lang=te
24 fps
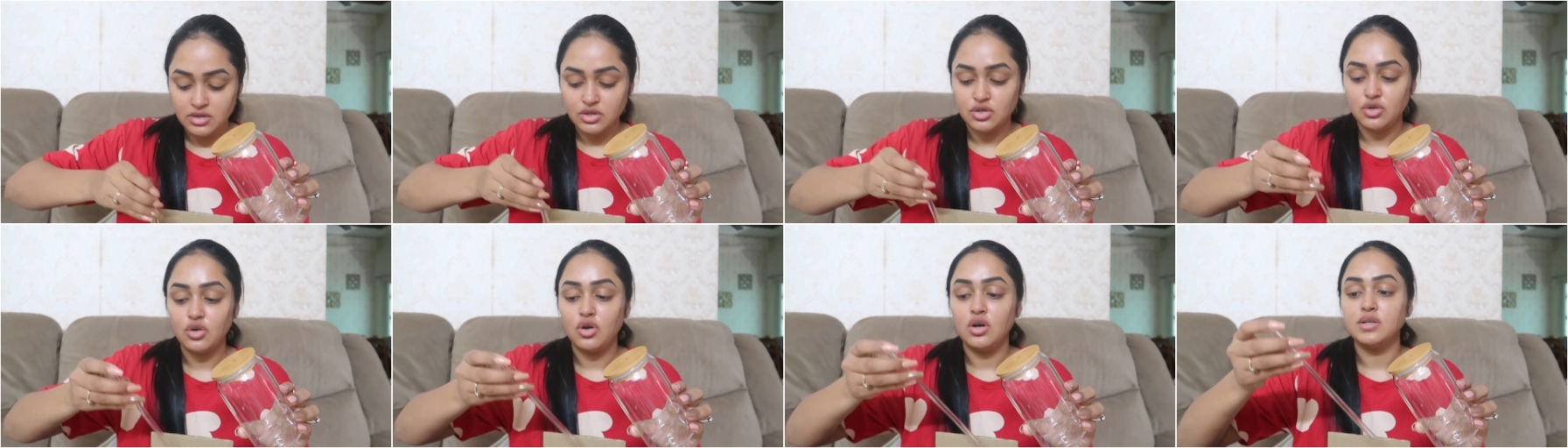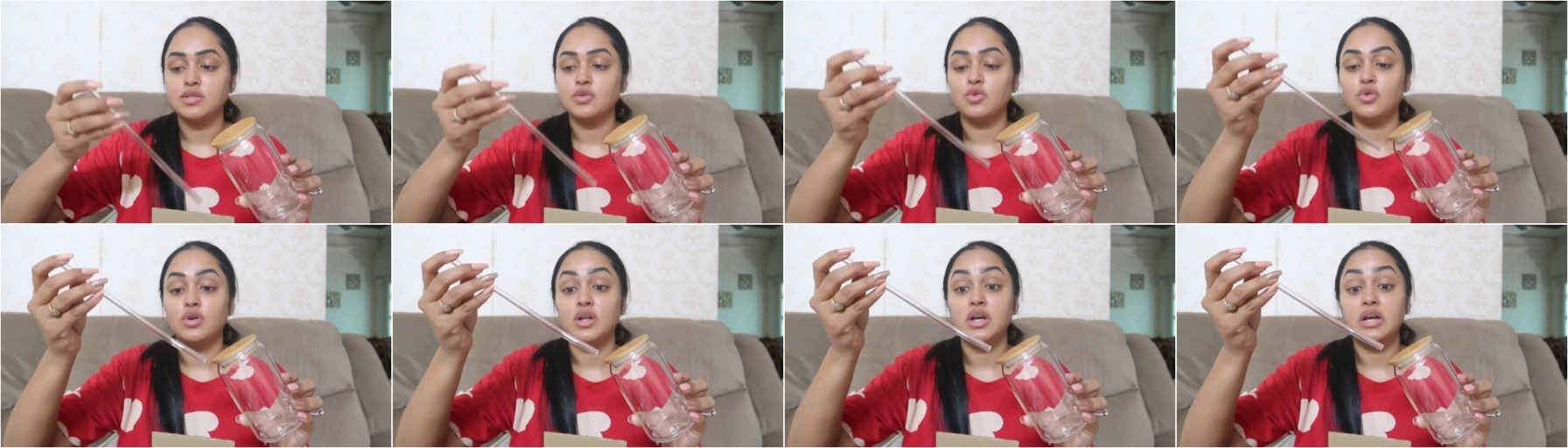
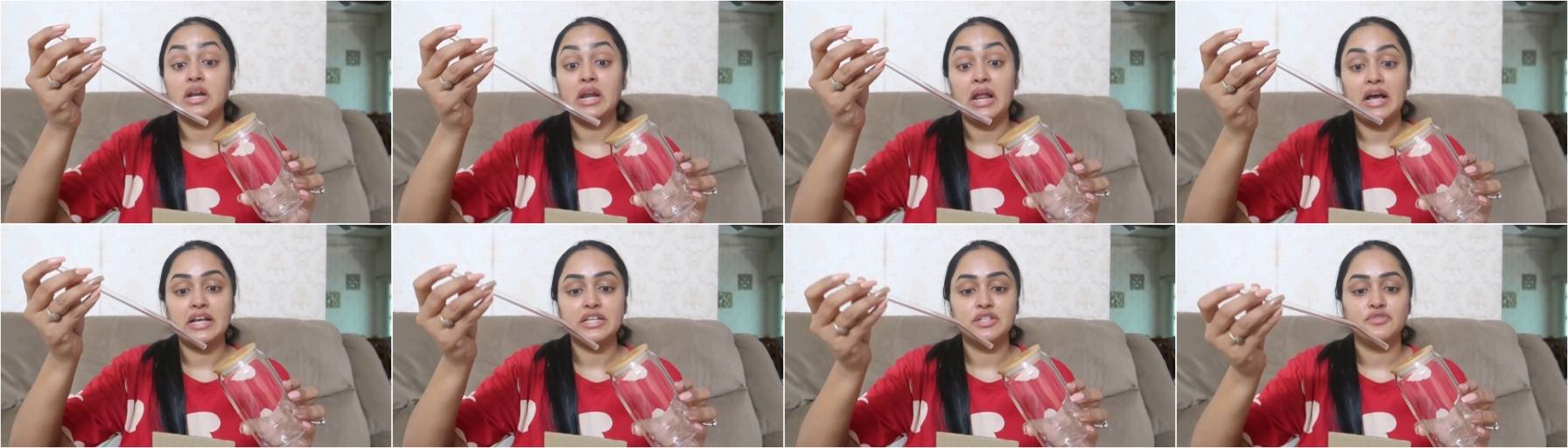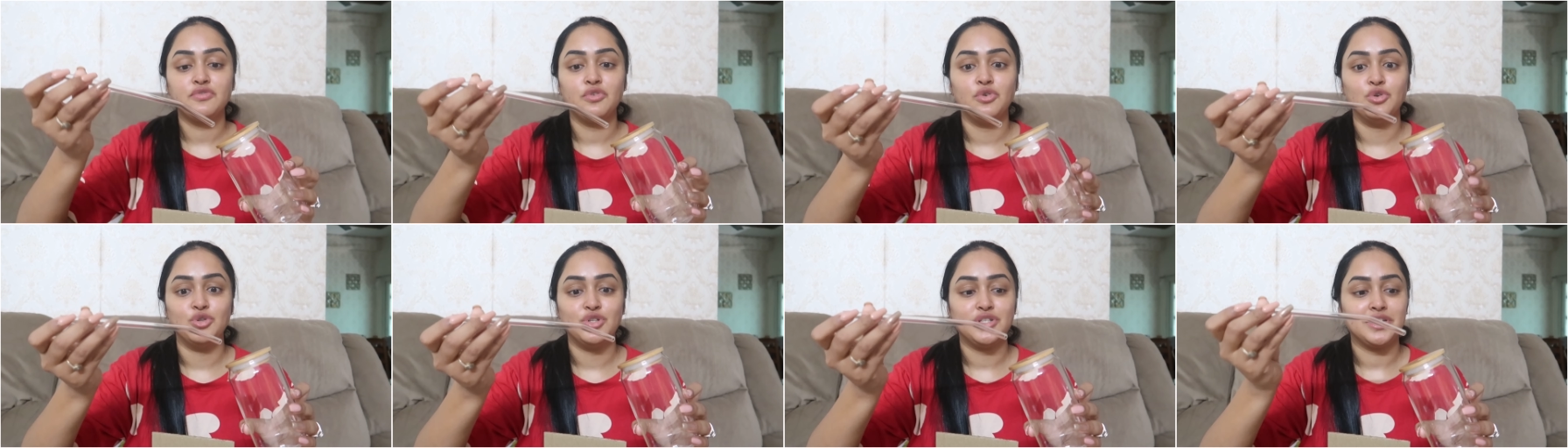స్ట్రాస్ కూడా
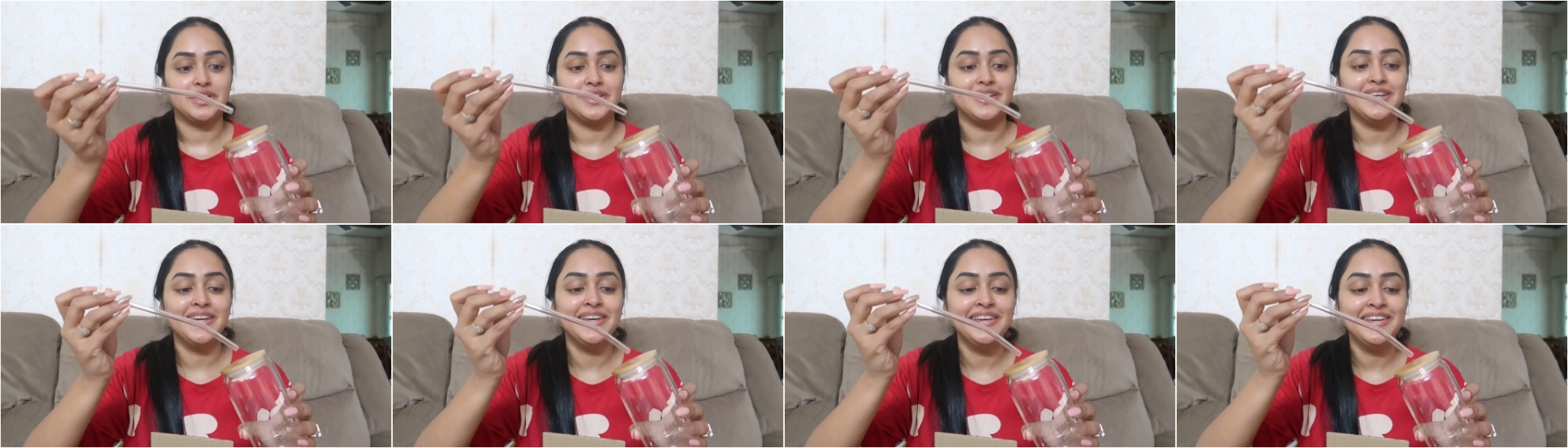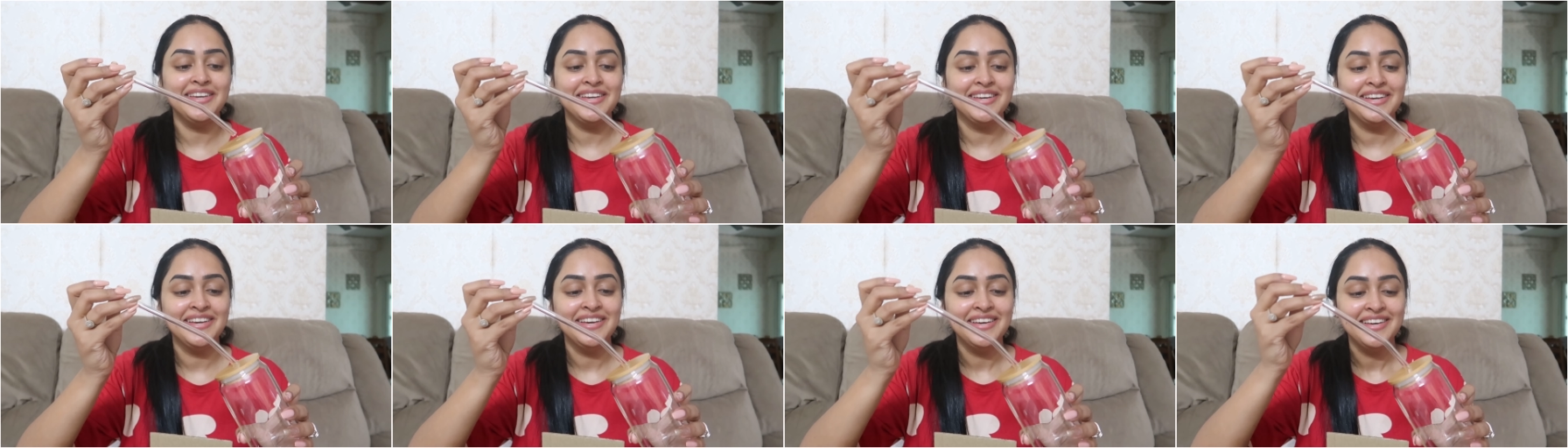గ్లాస్లో వచ్చాయి
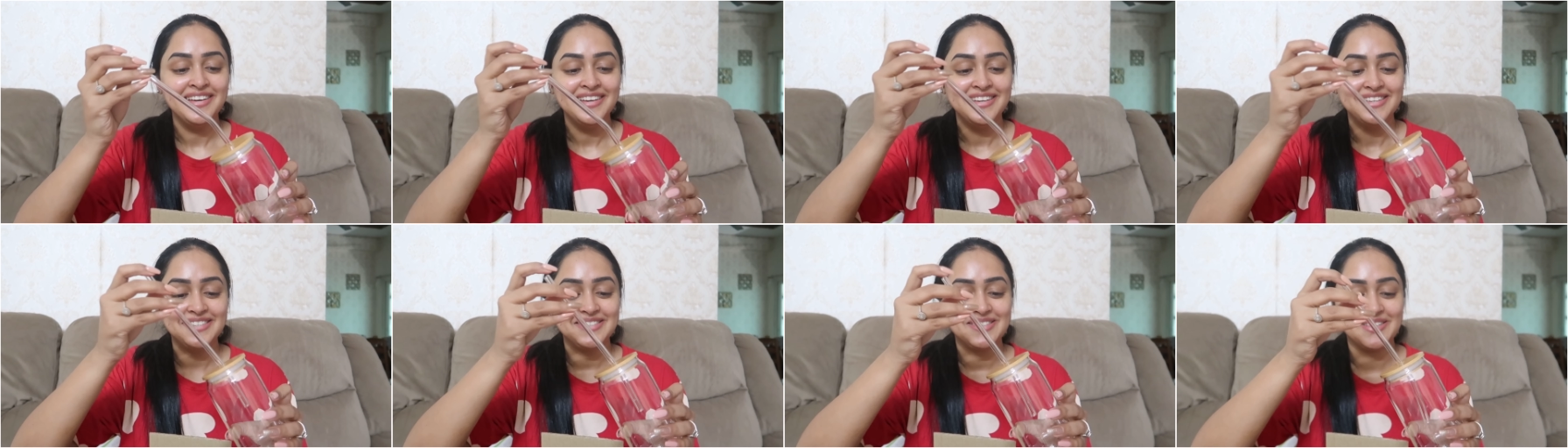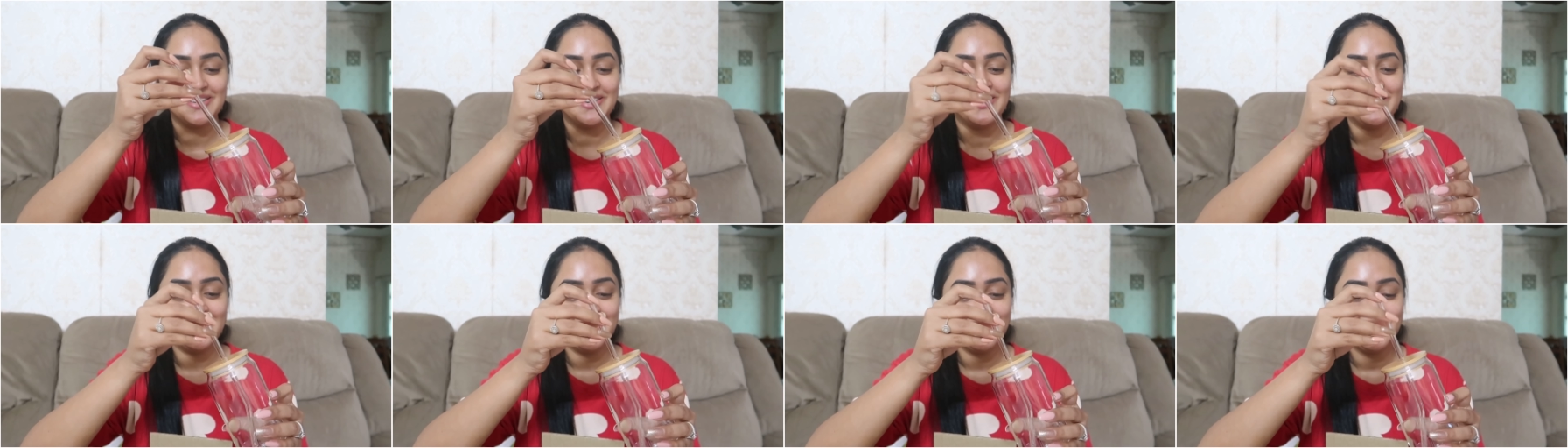సో